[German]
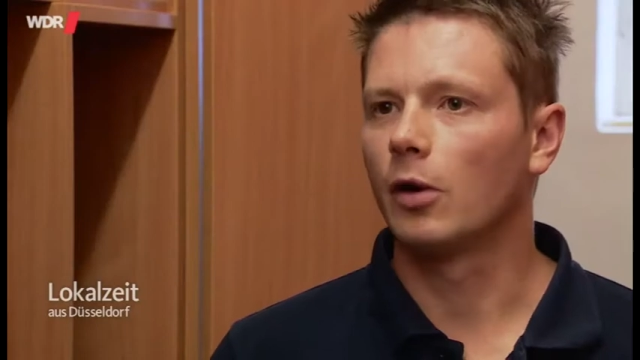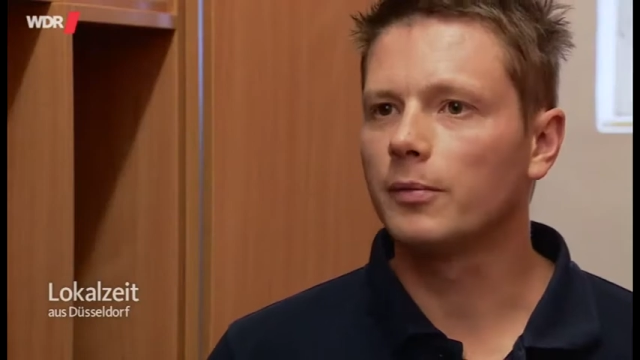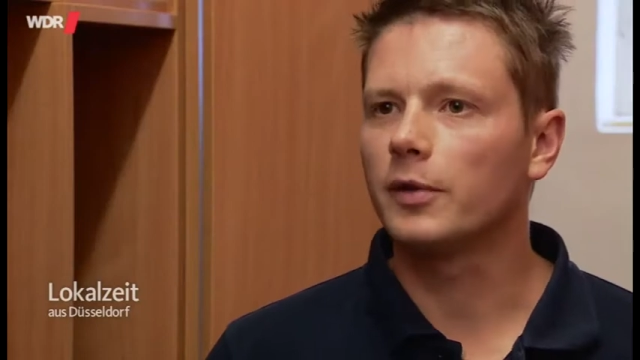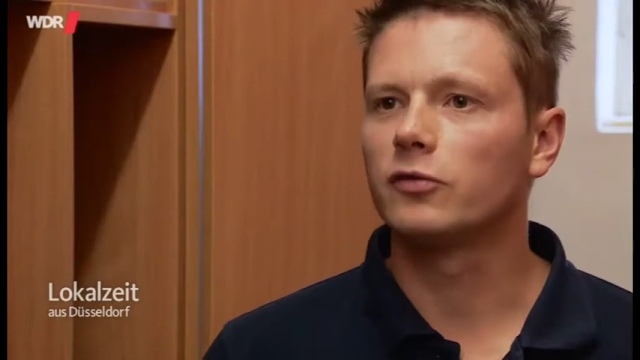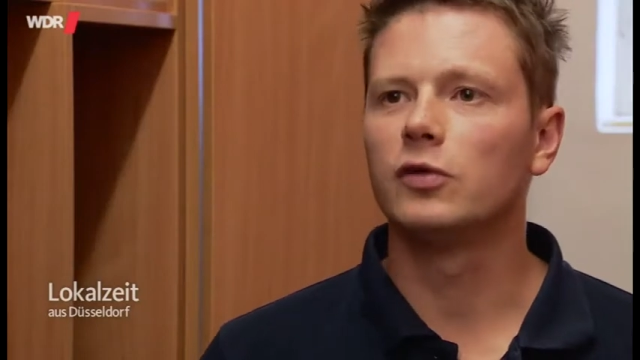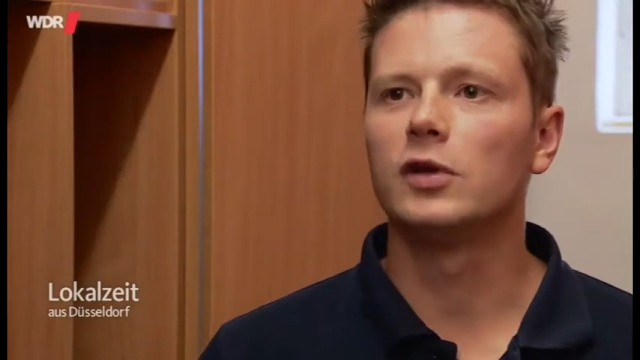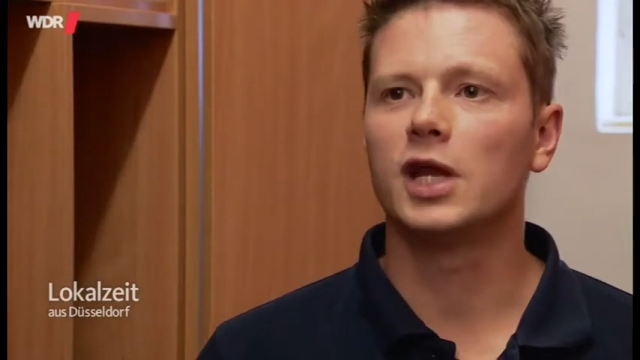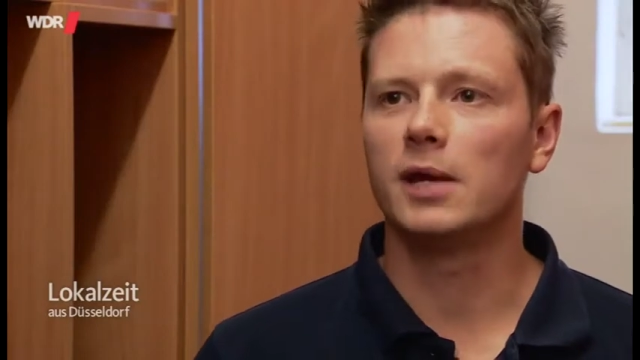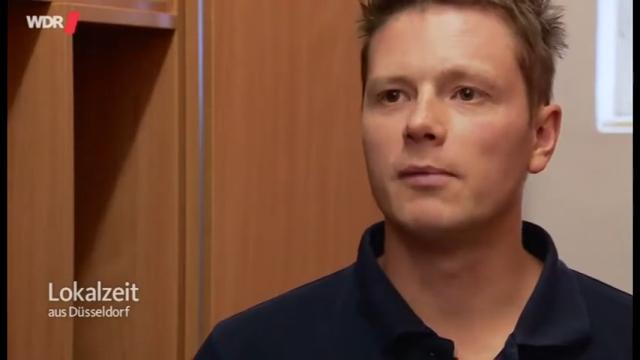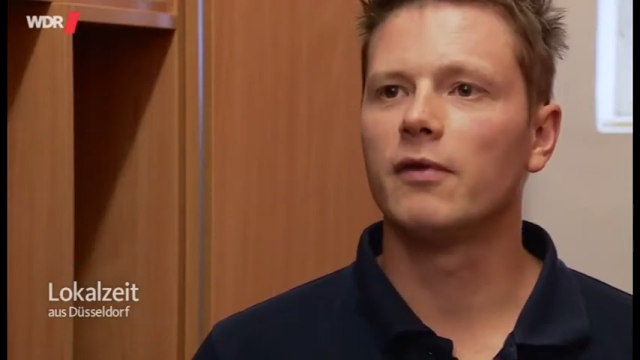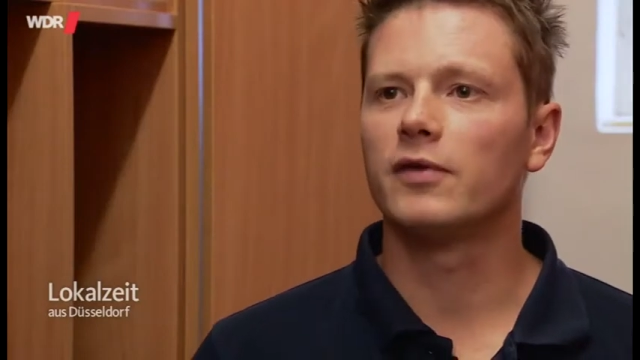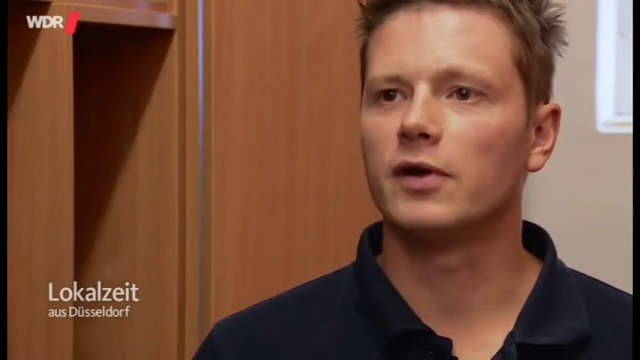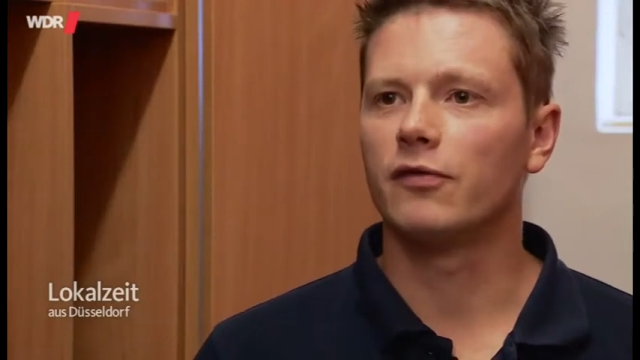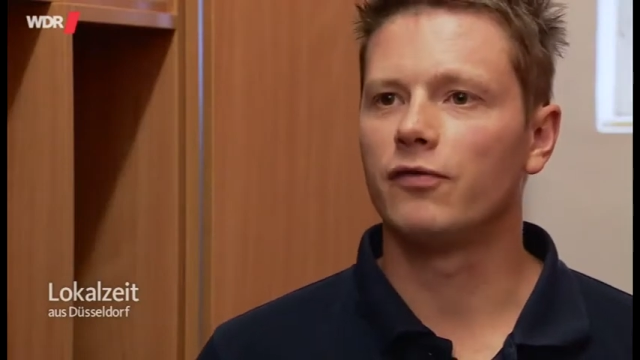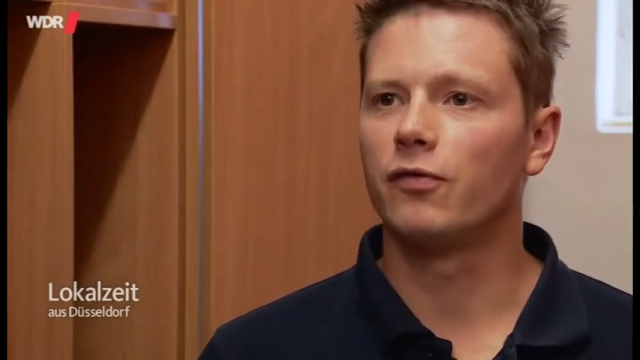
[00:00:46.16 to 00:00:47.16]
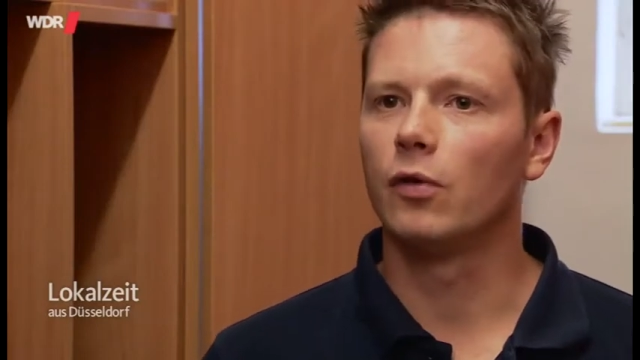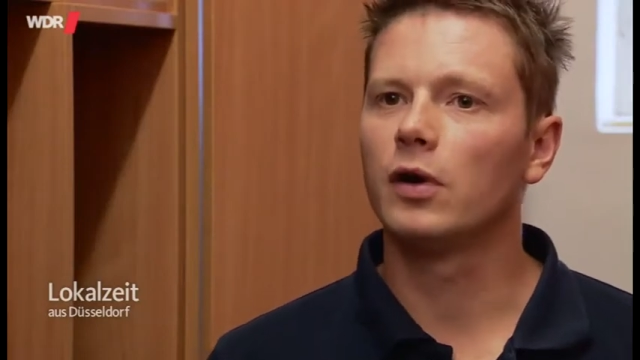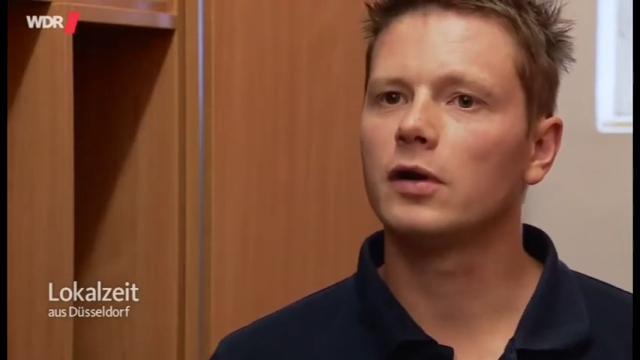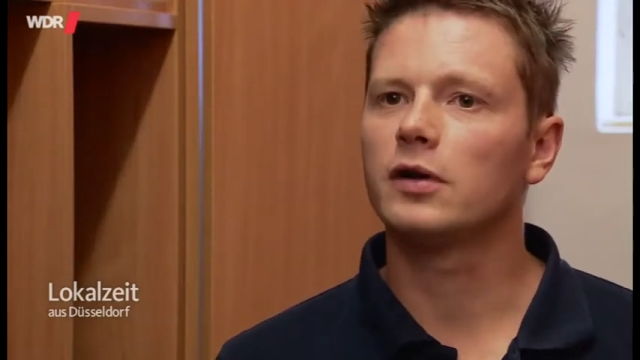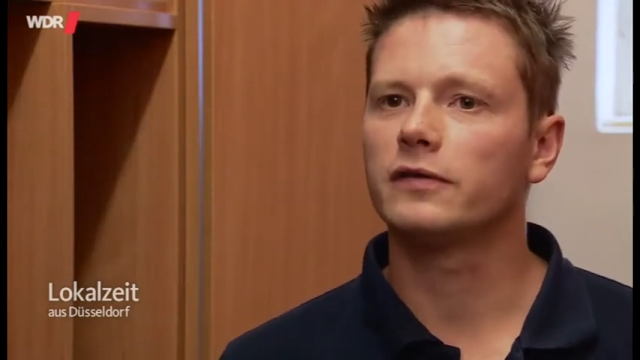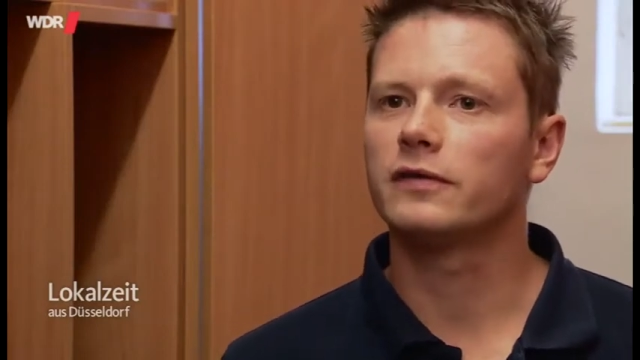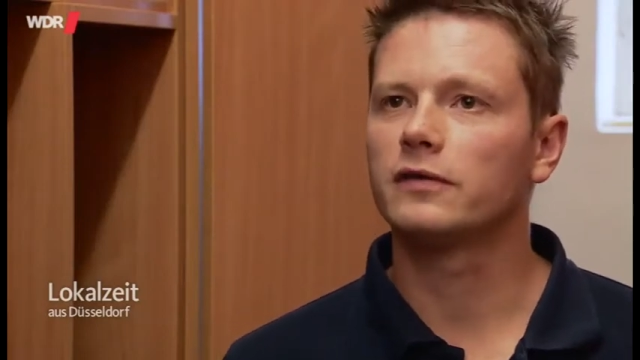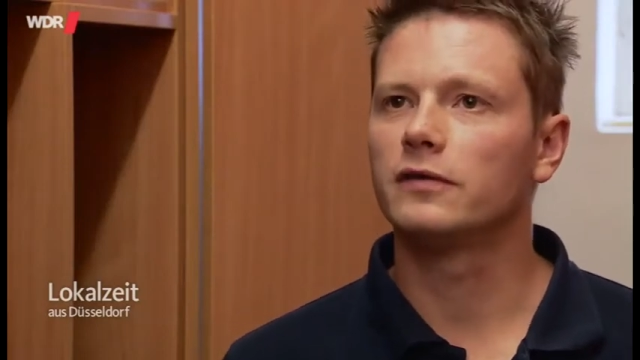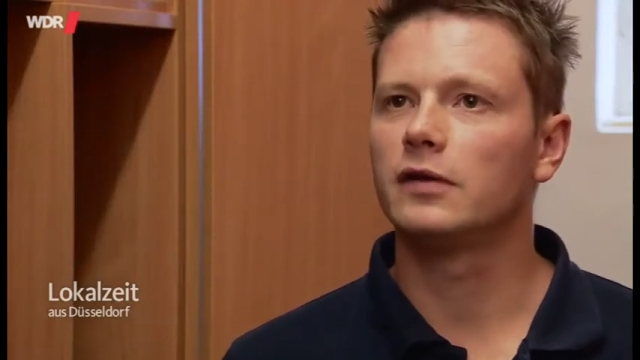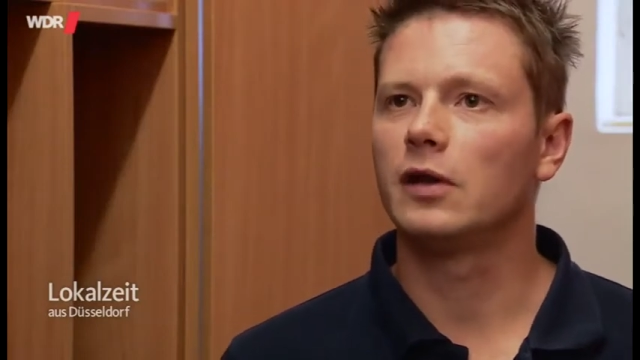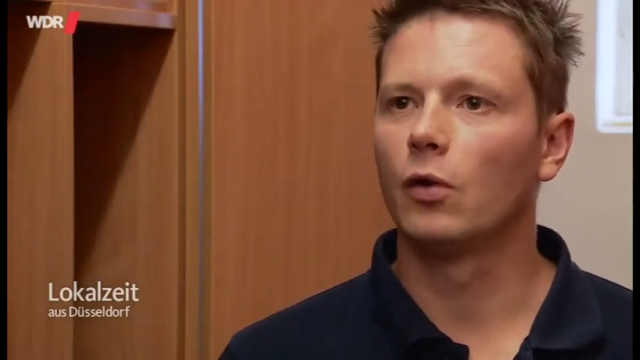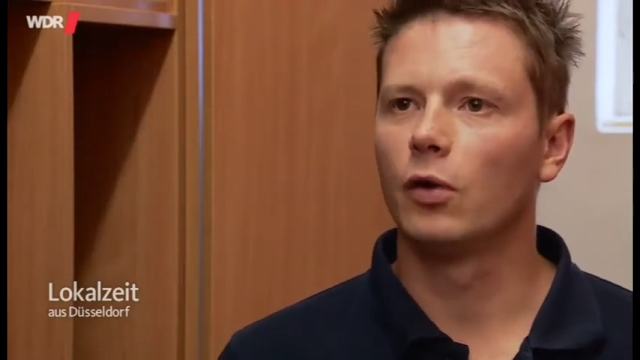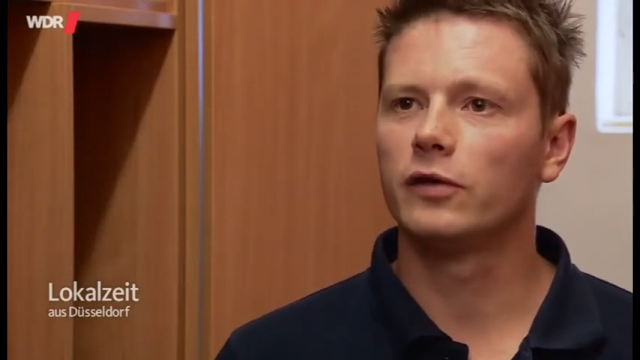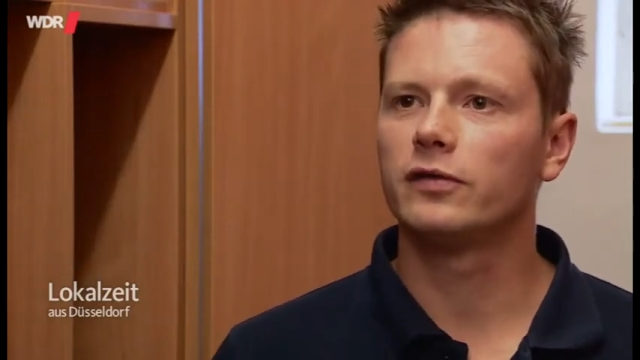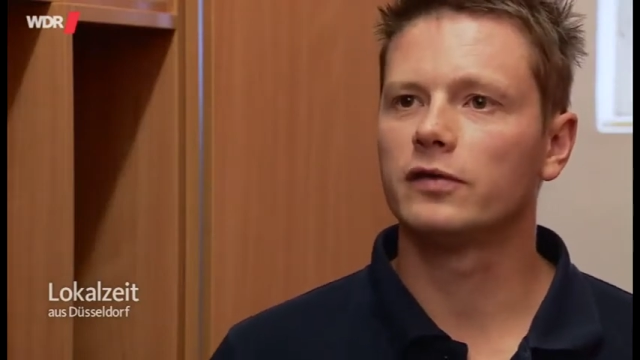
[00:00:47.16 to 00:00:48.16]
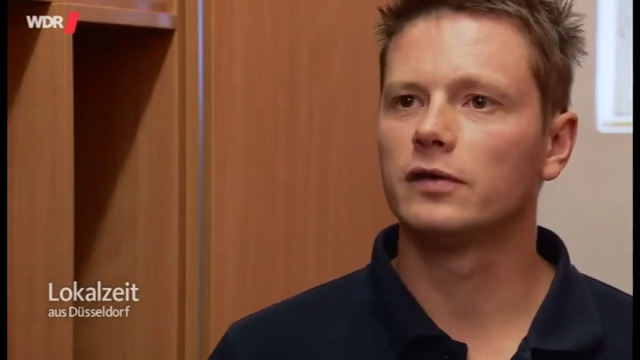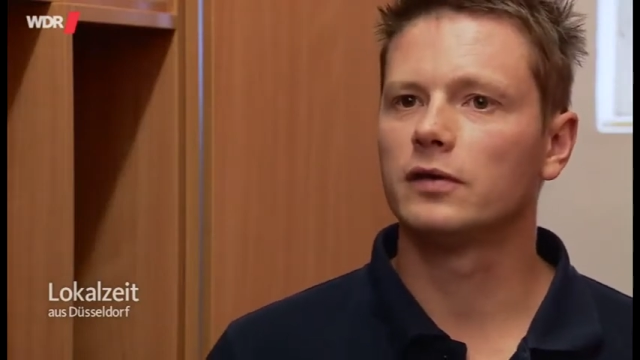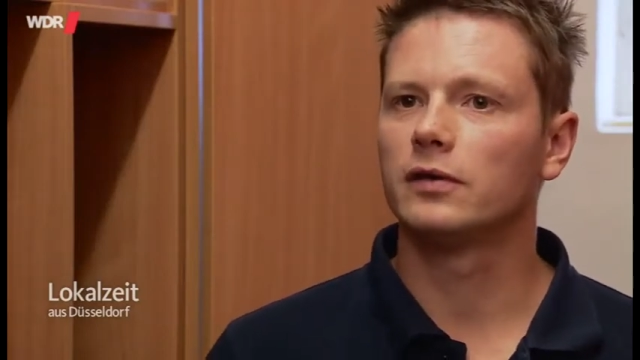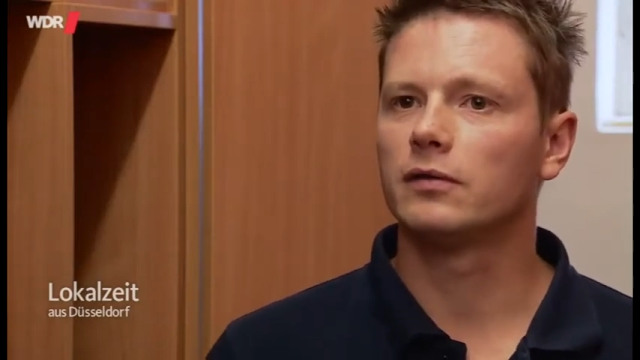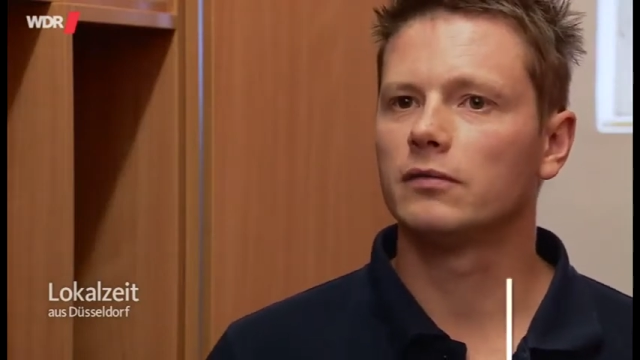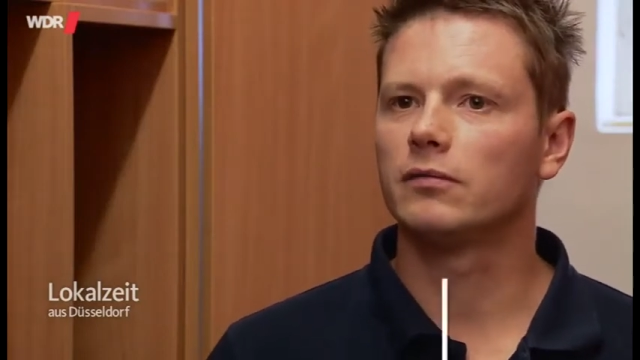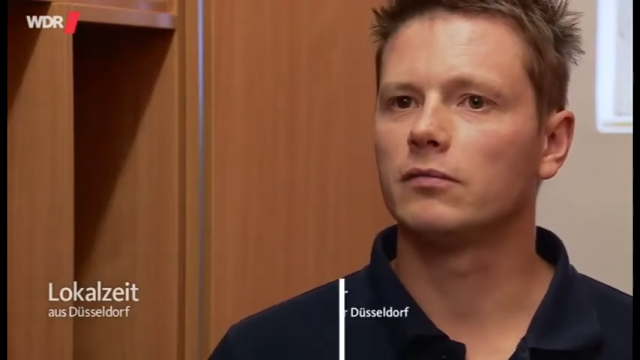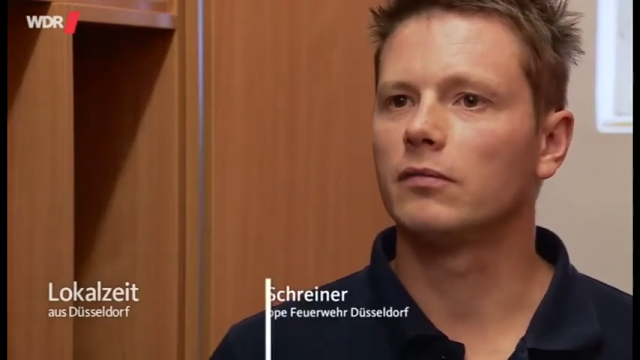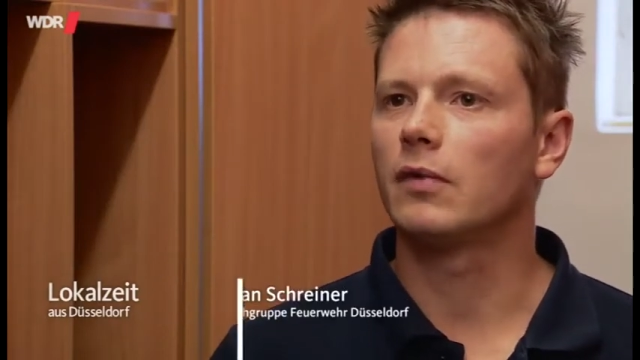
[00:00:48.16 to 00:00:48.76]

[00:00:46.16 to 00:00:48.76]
kommt natürlich immer wieder vor, dass die Leute